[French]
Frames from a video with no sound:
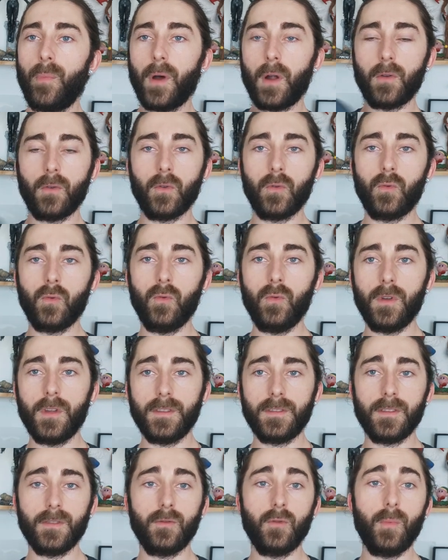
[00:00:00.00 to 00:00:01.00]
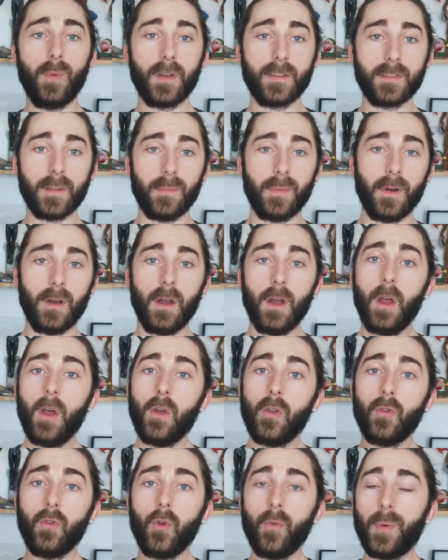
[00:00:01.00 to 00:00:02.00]
parle de tout et c'est super sympa
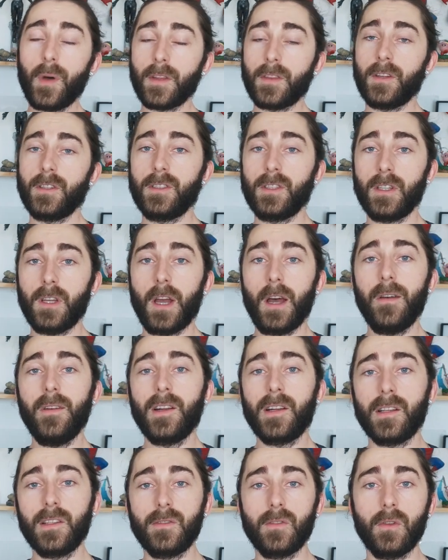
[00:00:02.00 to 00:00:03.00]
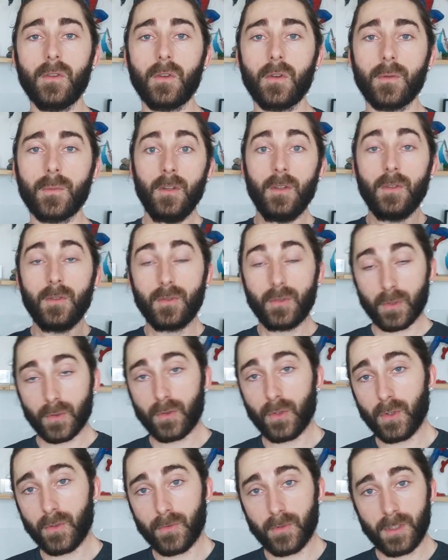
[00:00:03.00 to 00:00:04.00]
de partager avec les autres. Sur
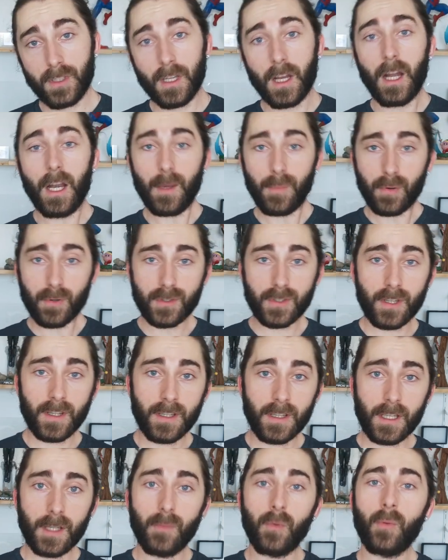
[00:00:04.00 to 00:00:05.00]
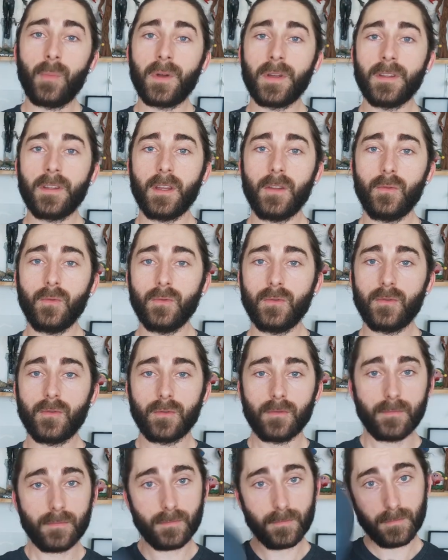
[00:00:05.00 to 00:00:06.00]
ce, je vous dis à la prochaine et bon print à
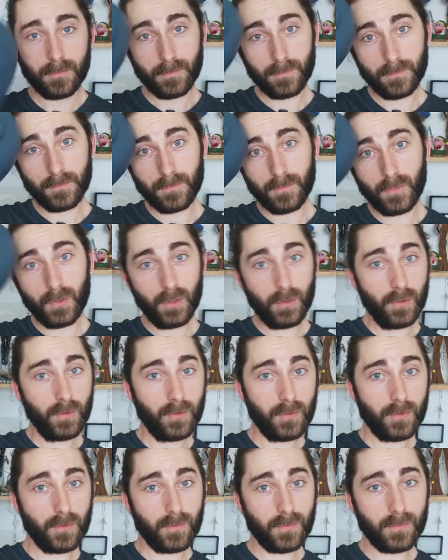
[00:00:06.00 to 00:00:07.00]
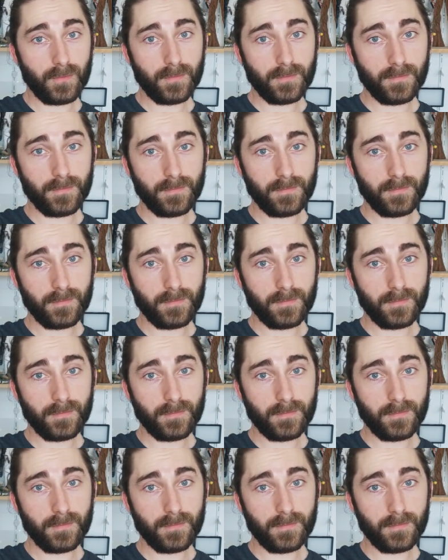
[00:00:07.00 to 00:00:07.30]
tous. Tchuss